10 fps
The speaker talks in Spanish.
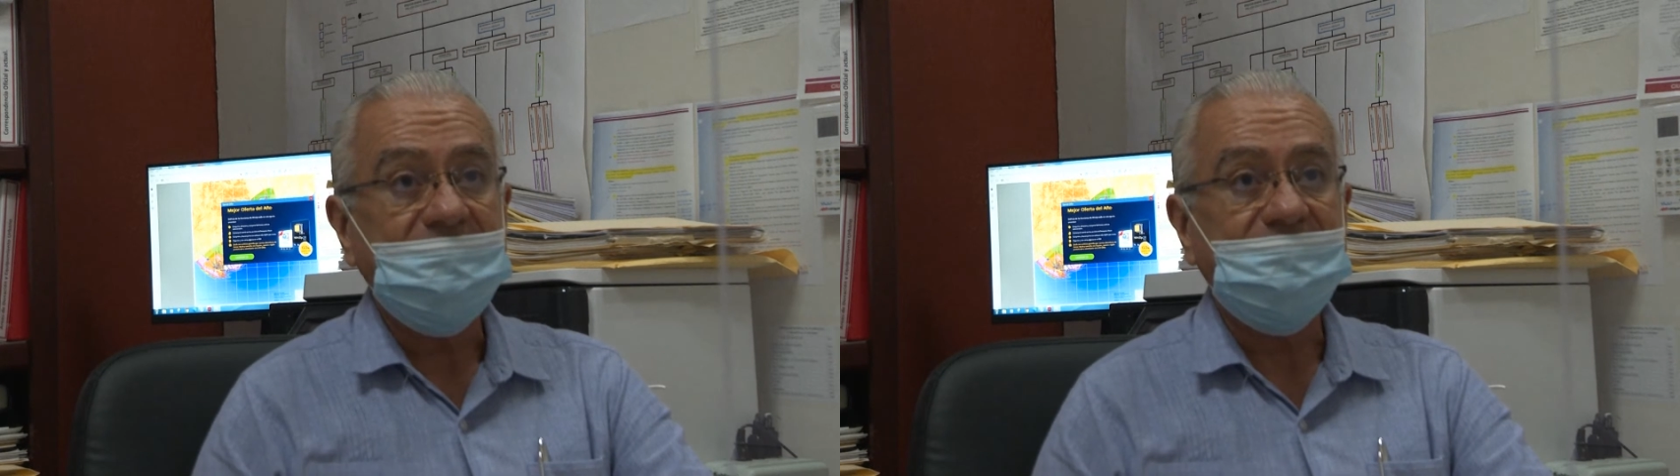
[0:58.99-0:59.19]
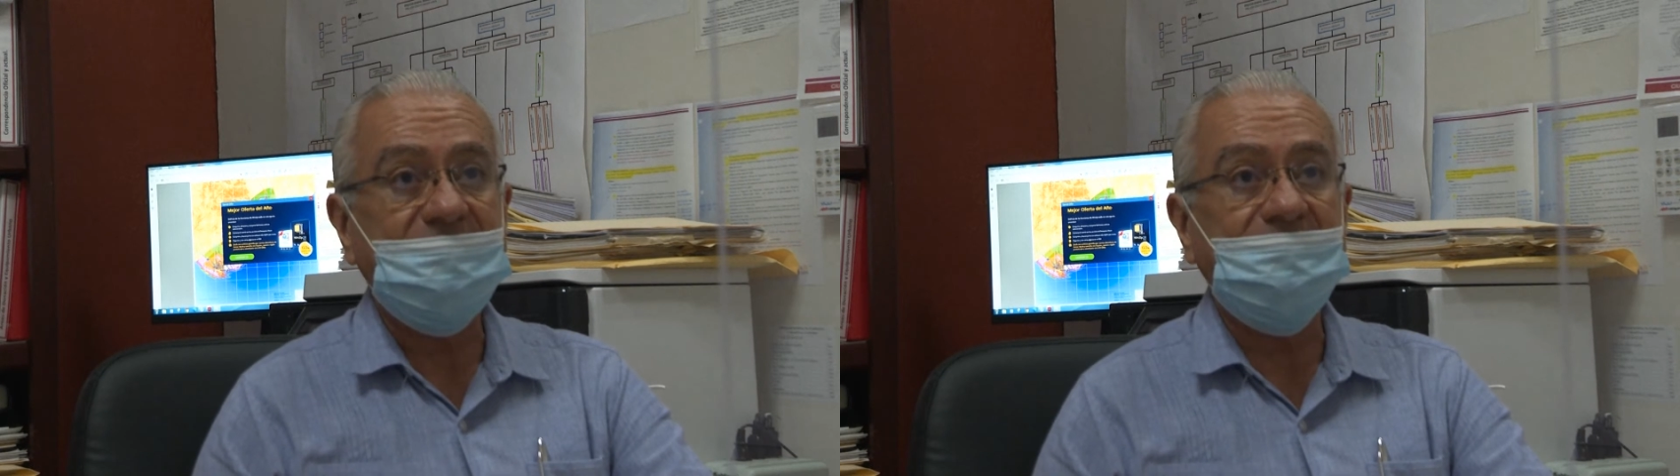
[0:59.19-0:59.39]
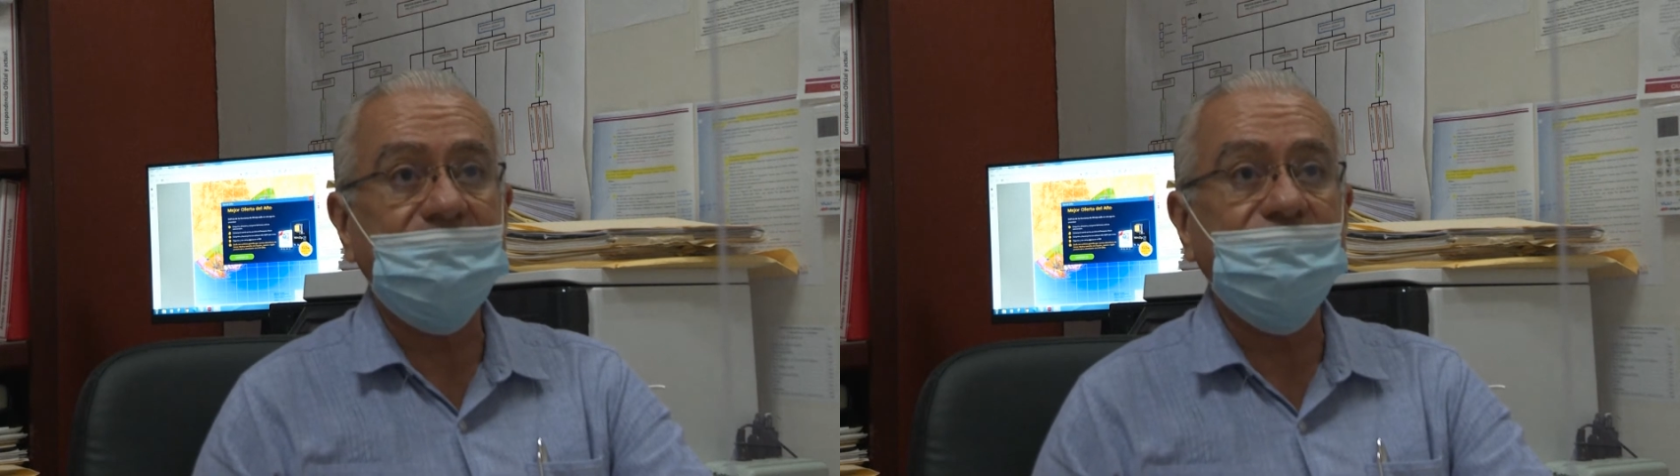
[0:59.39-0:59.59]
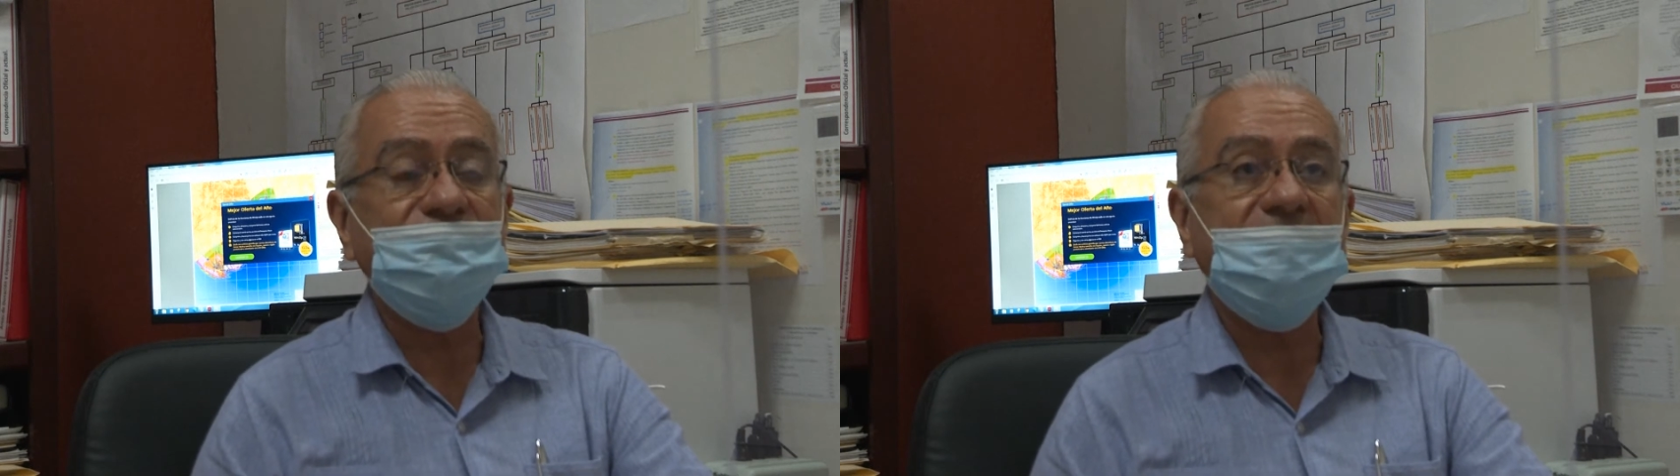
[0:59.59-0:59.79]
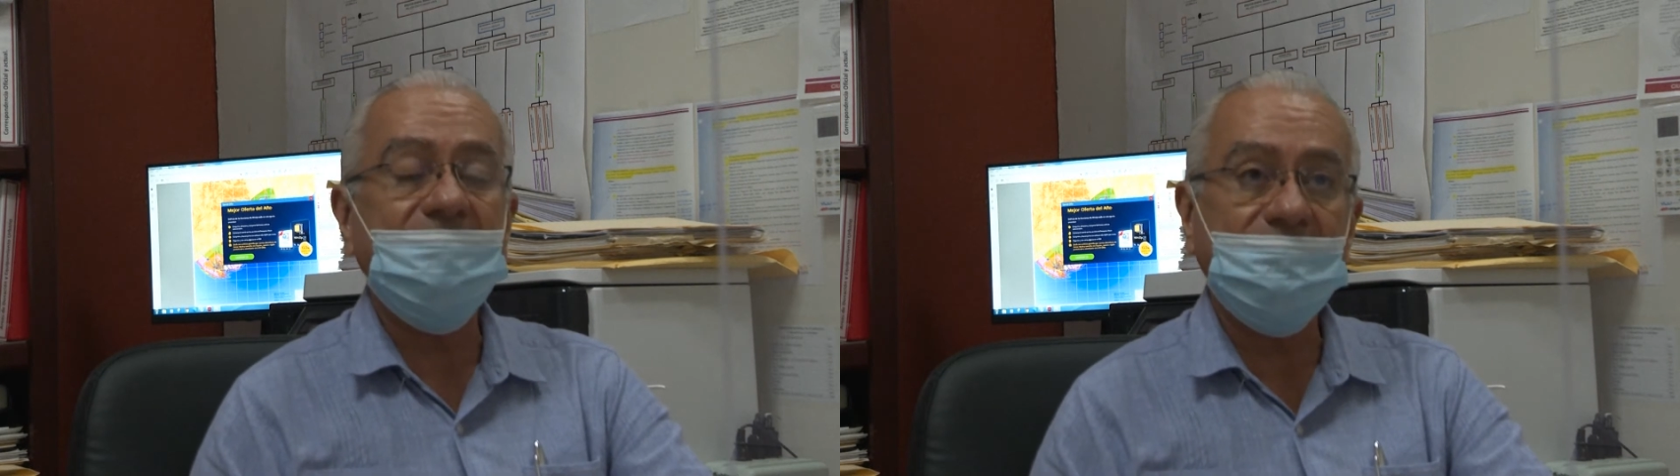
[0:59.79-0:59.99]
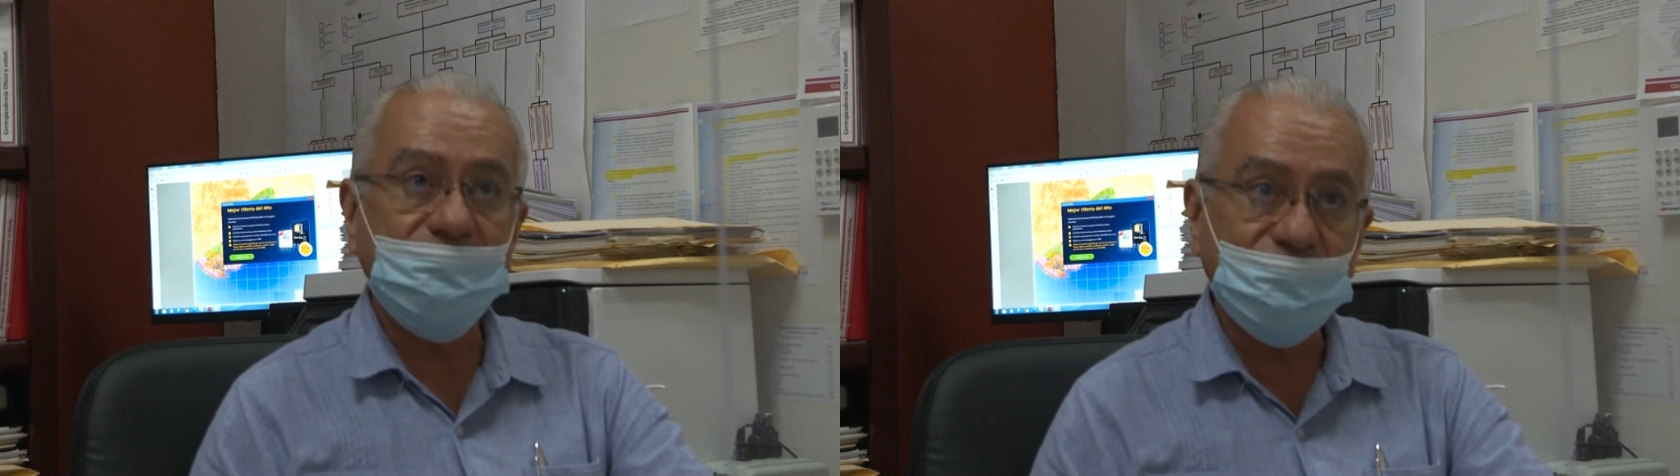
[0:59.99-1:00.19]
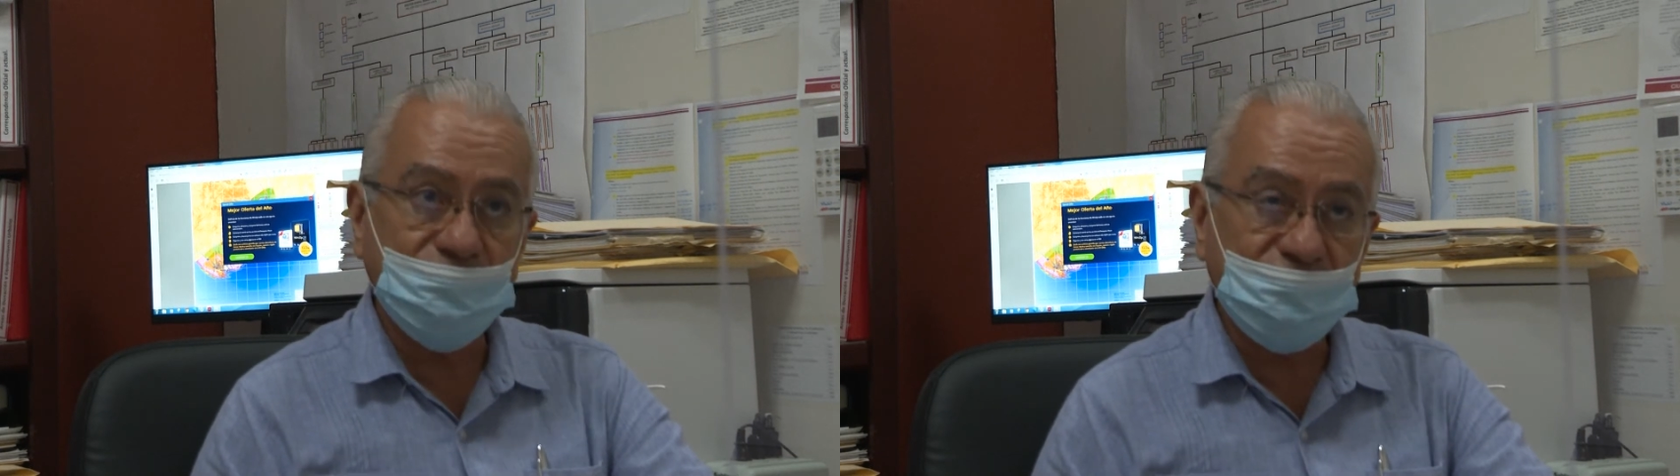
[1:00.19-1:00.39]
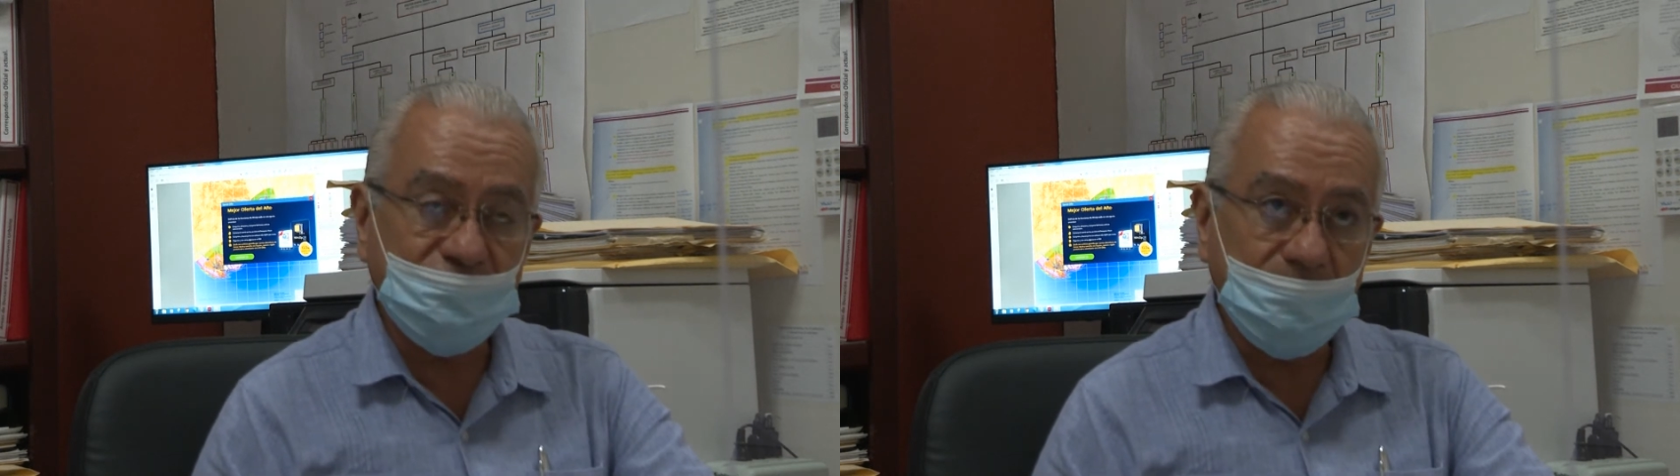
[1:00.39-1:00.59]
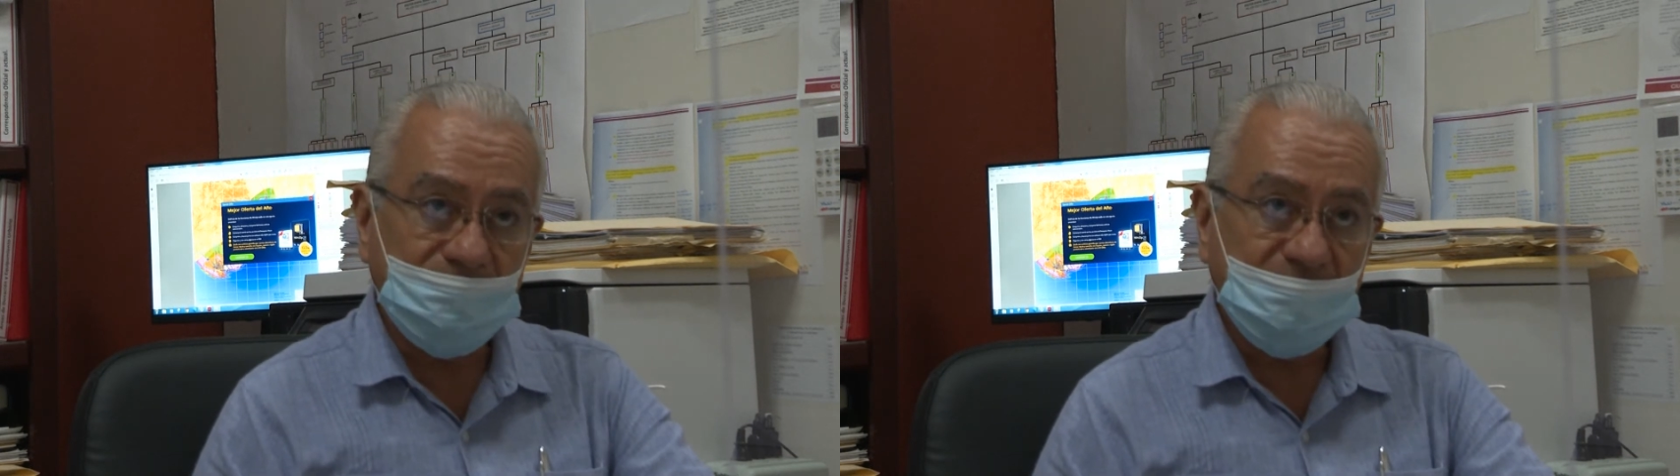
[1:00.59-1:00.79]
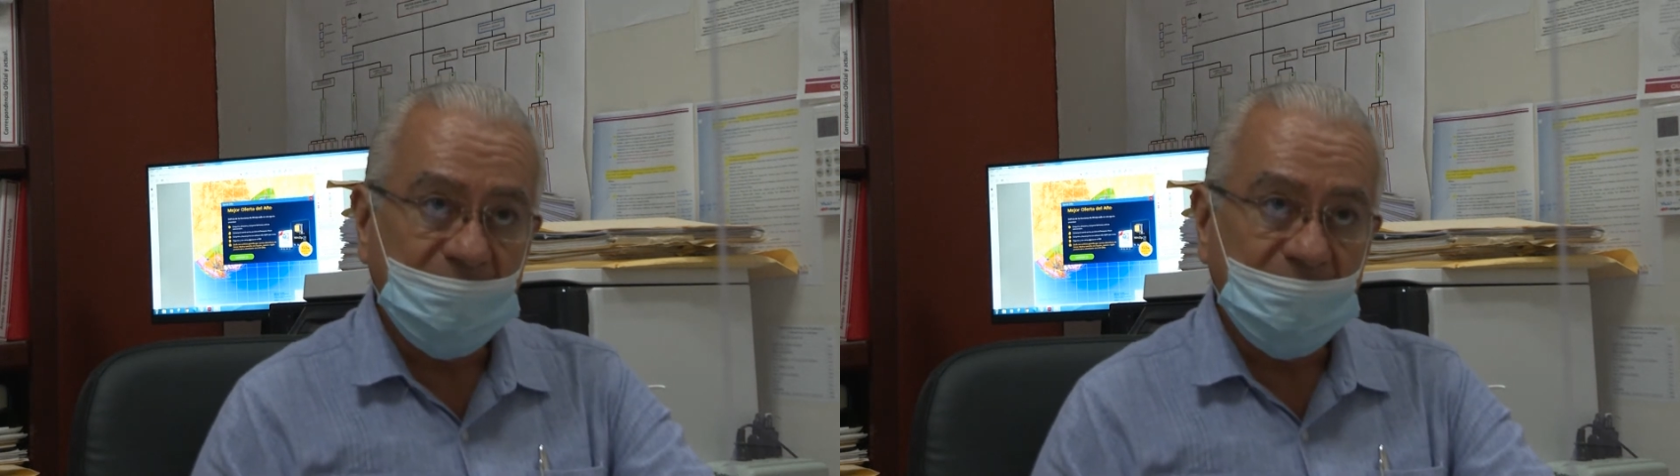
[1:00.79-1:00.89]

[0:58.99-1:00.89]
de la industria de la construcción.